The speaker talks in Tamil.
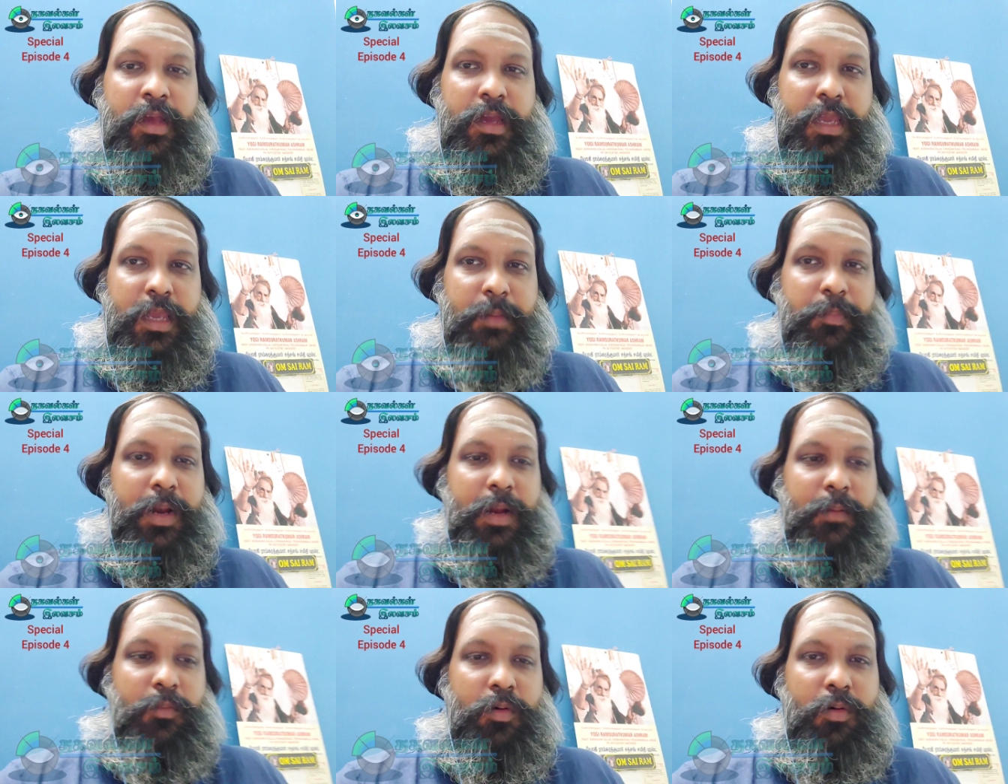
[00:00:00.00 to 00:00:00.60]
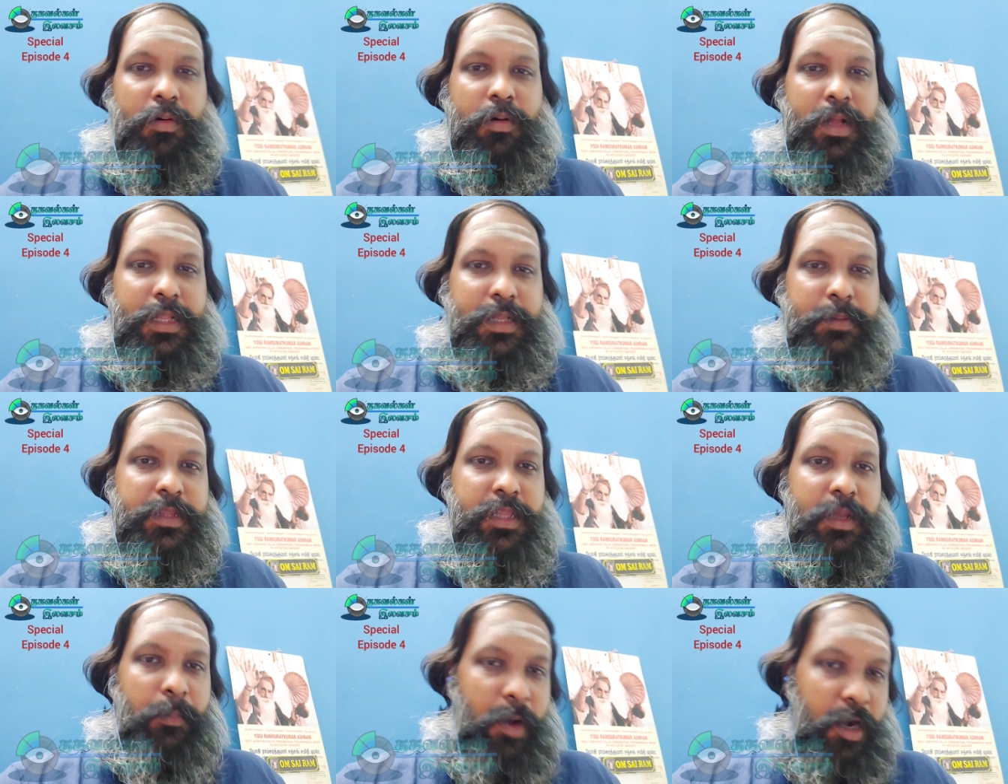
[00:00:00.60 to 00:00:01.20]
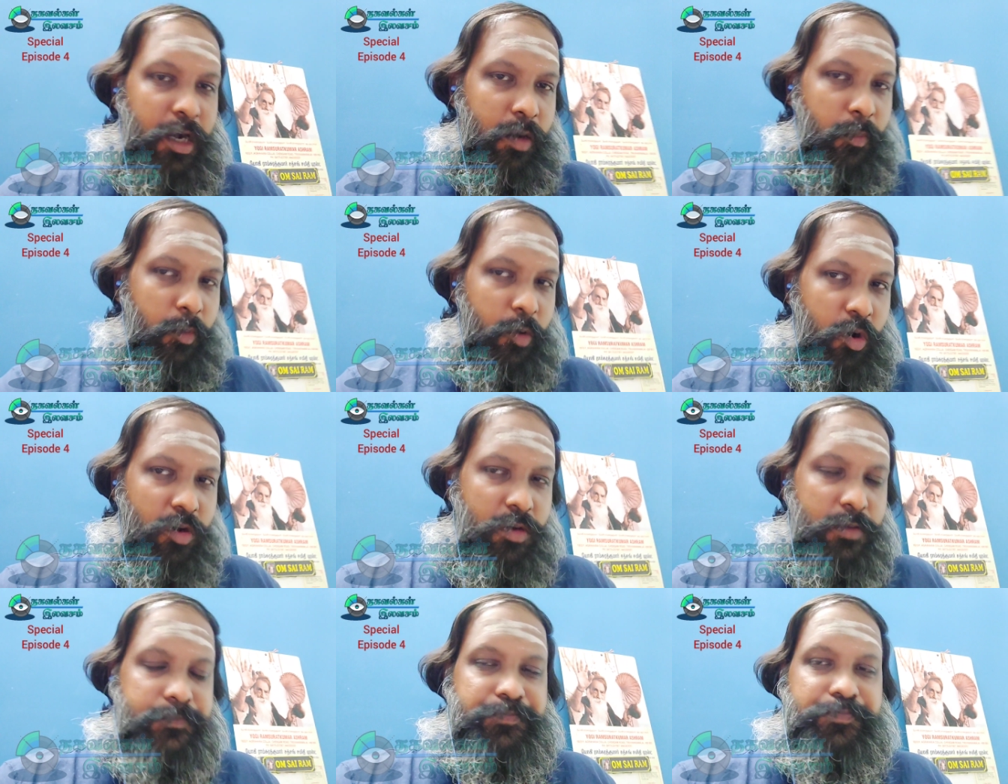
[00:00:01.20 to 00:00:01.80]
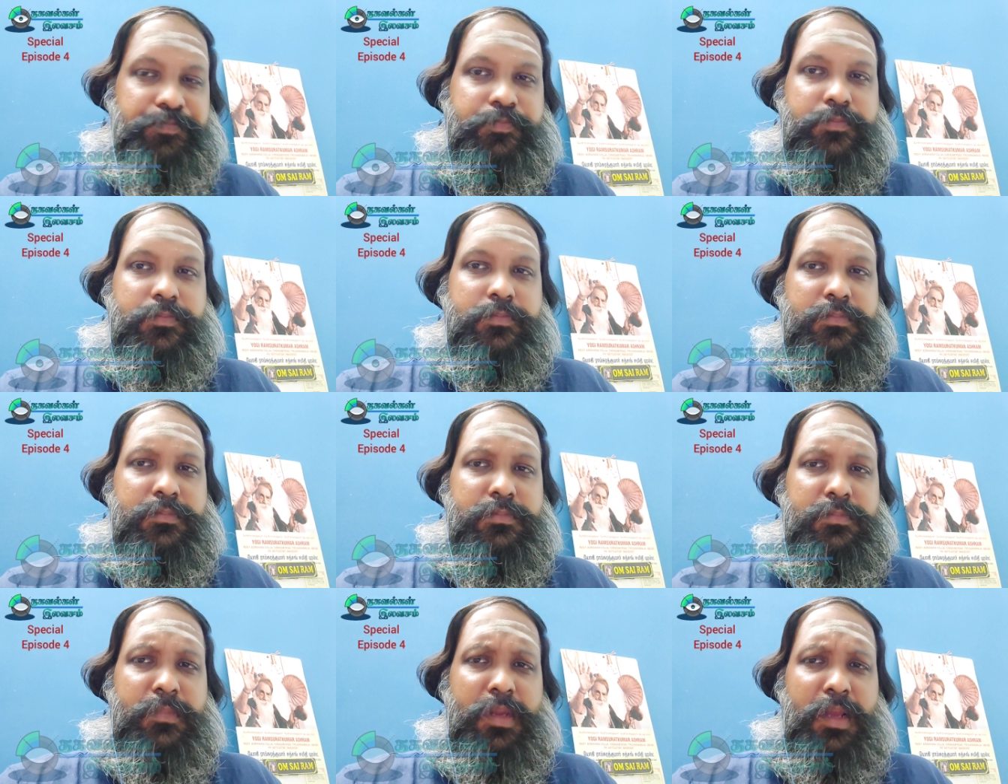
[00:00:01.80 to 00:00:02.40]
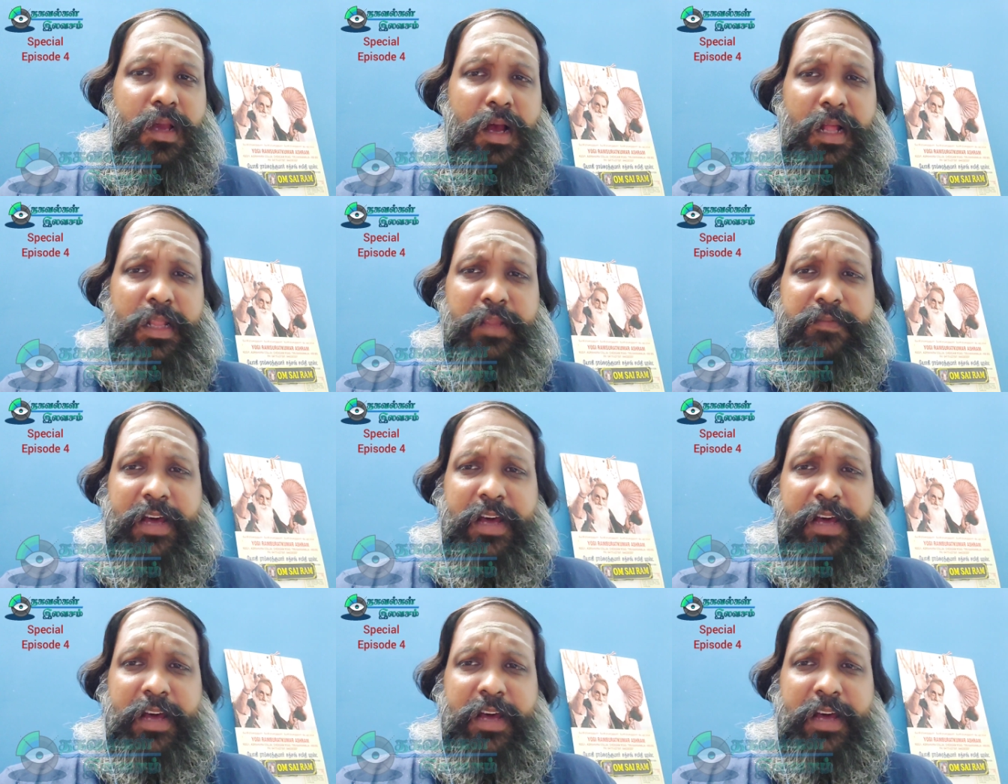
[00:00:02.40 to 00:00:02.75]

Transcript: இப்போ நம்ம அதை பற்றி தான் பார்க்க போகிறோம் அது